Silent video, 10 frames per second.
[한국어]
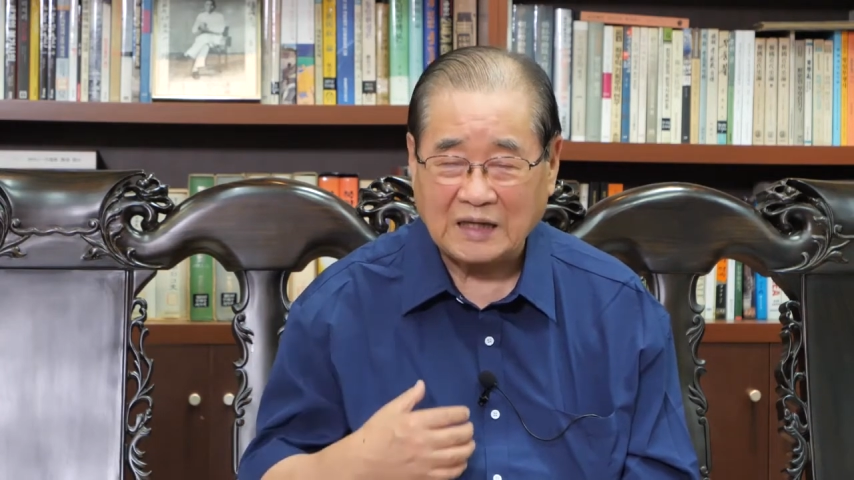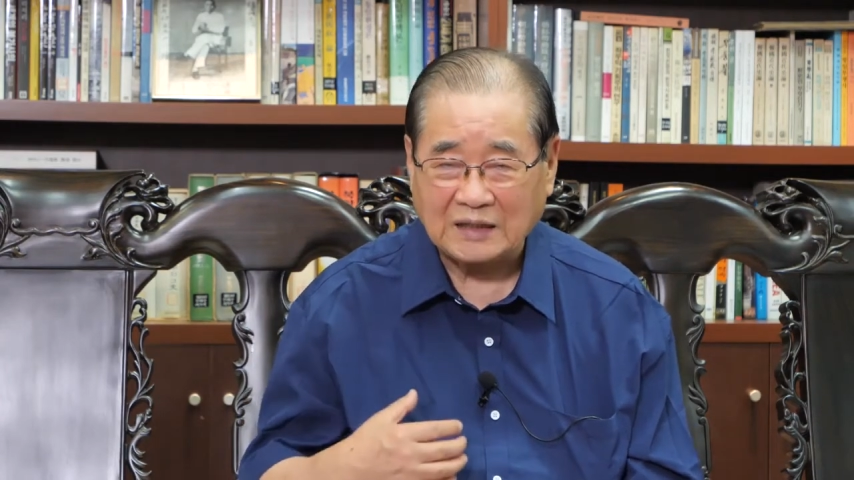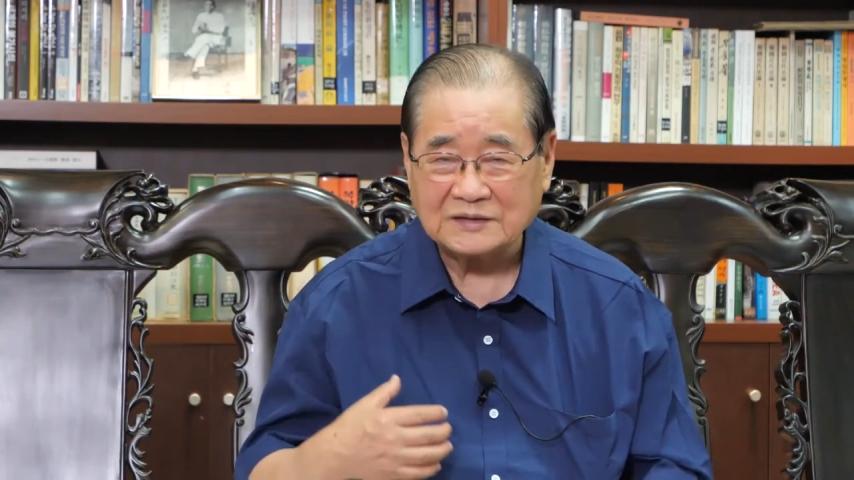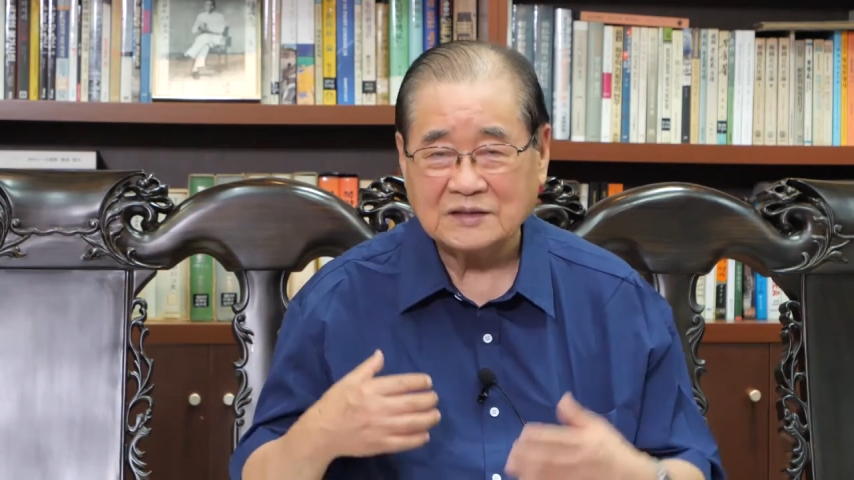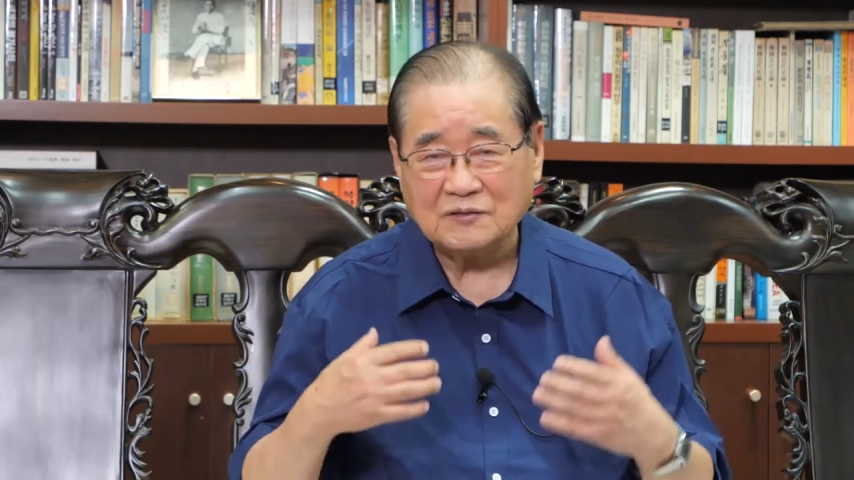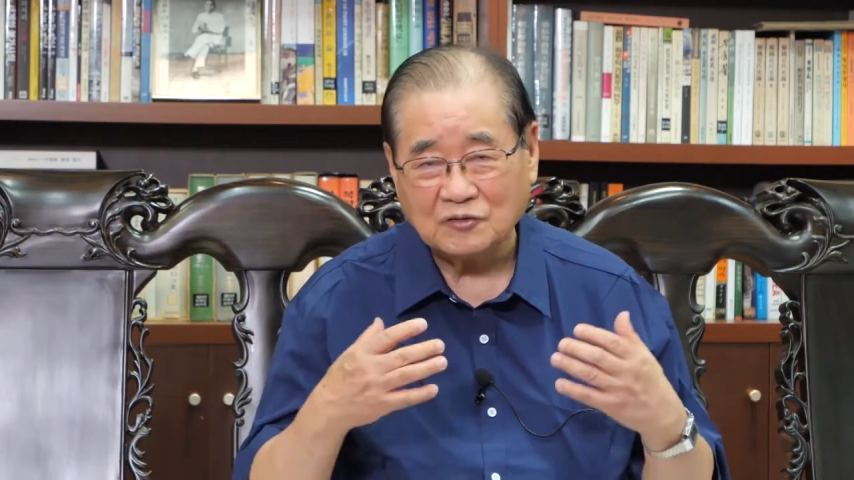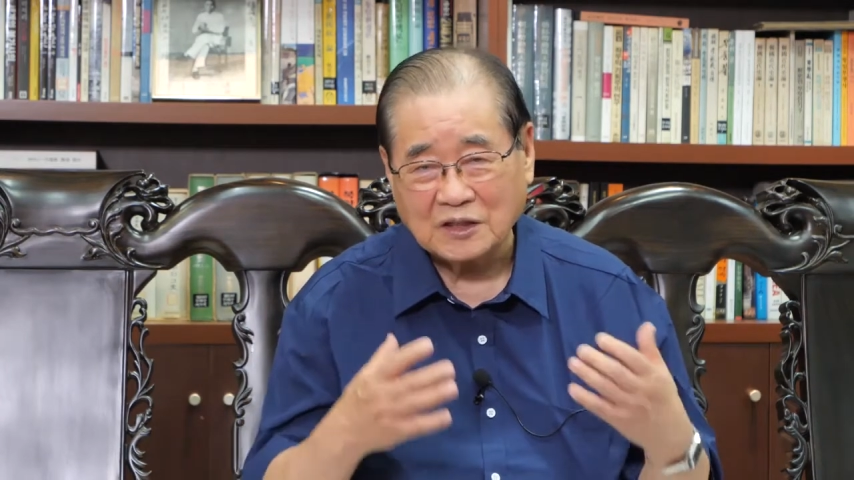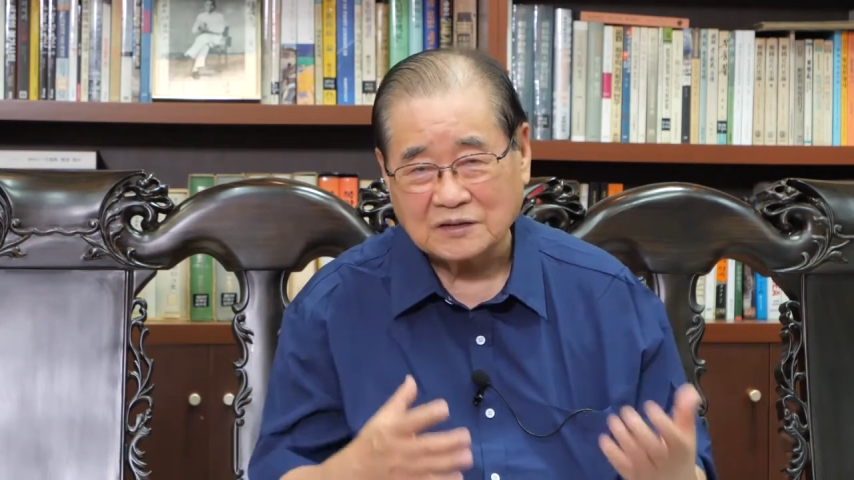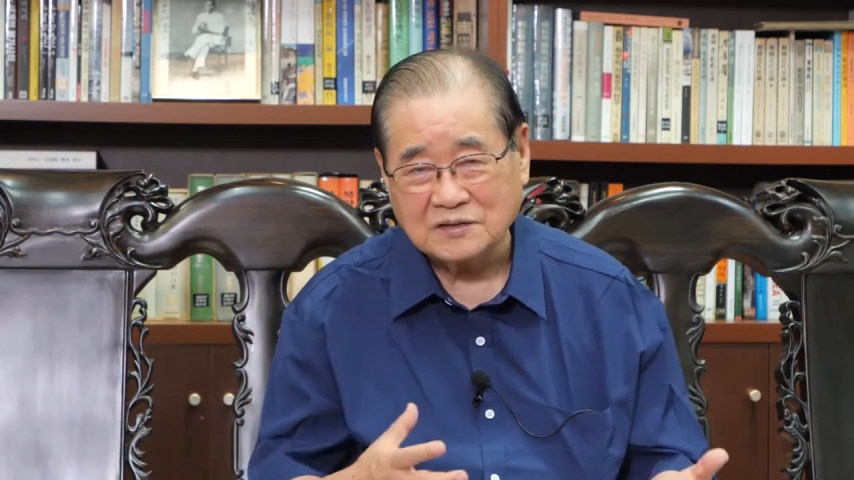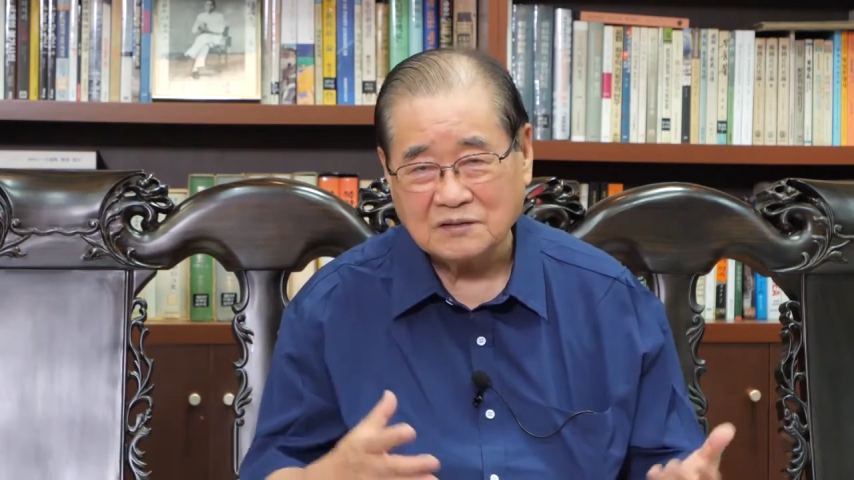나같이
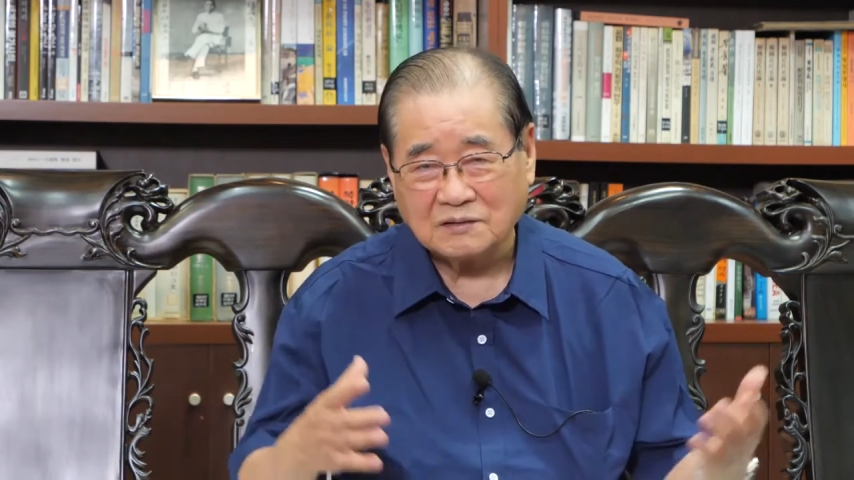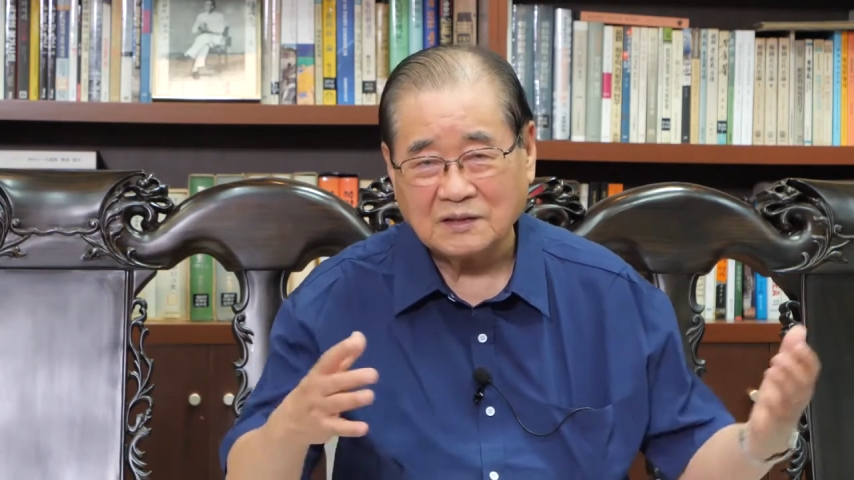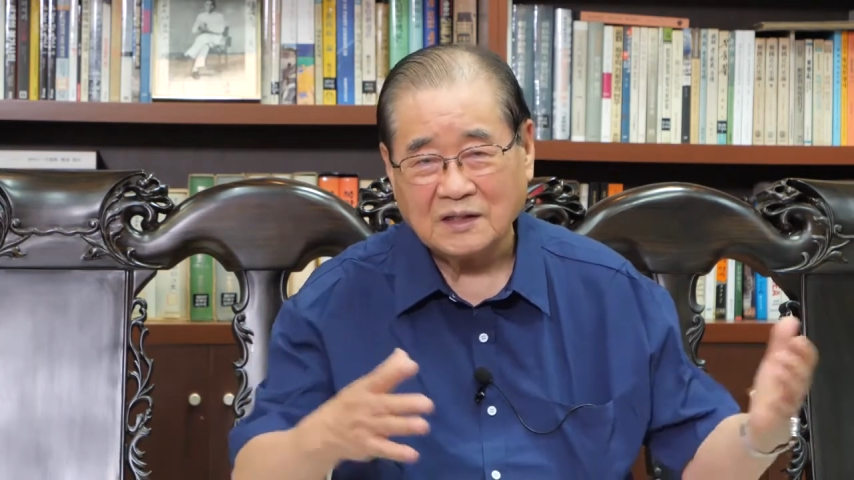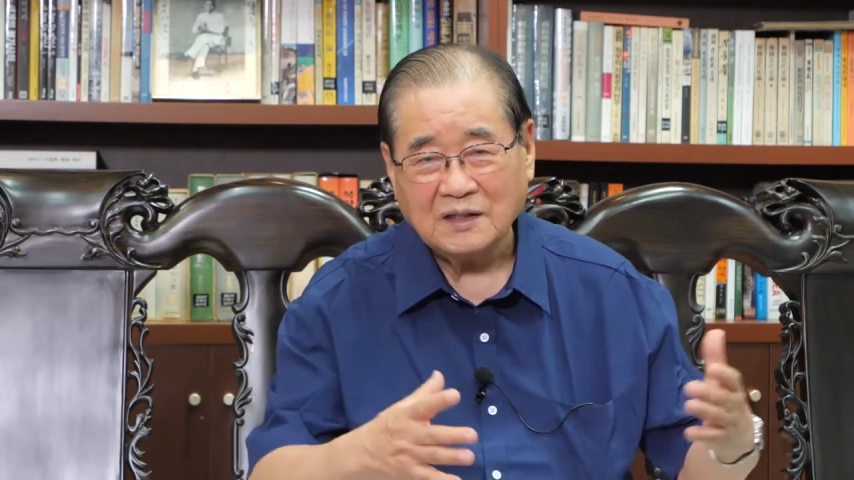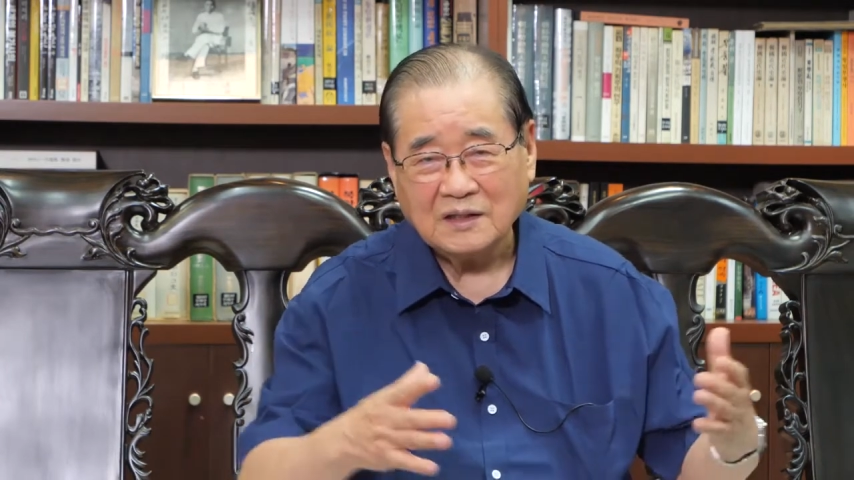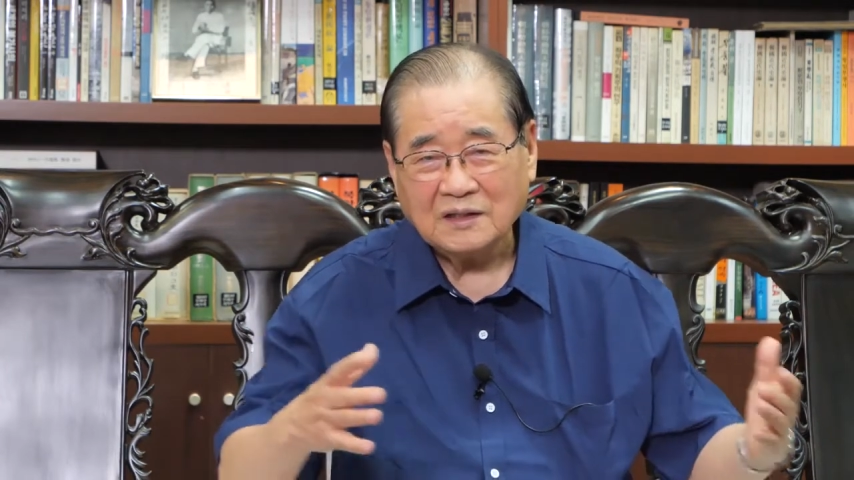우리 같이 이렇게